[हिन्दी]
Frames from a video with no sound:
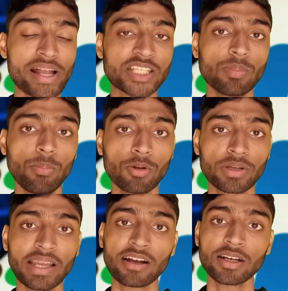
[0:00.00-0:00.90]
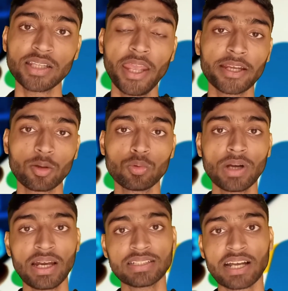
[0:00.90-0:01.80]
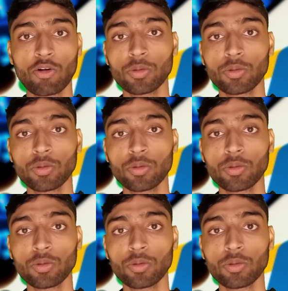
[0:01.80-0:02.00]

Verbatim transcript: को मैक्सिमम लोग क्या करते हैं कि गूगल एड्स